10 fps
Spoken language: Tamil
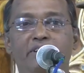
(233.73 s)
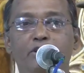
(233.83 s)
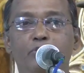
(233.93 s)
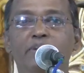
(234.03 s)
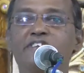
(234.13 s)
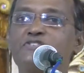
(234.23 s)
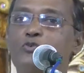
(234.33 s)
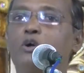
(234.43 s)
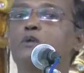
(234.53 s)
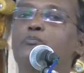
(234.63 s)
வேண்டும்
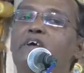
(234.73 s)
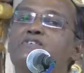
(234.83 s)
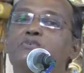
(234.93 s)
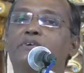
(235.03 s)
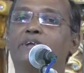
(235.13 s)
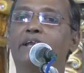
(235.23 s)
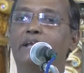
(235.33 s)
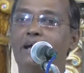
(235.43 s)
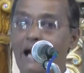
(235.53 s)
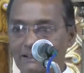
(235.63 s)
இயேசுவோடு பேசுவது
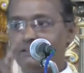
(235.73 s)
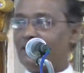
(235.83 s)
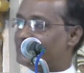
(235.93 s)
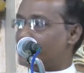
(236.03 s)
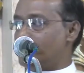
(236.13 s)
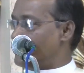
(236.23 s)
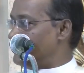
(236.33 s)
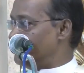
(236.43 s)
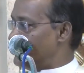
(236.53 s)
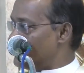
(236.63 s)
என்ன அதுதான் ஜெபம்
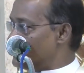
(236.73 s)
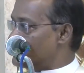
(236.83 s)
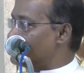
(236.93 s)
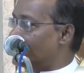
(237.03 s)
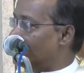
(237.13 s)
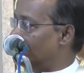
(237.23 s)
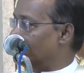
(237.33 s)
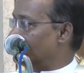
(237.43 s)
வேறு இல்லை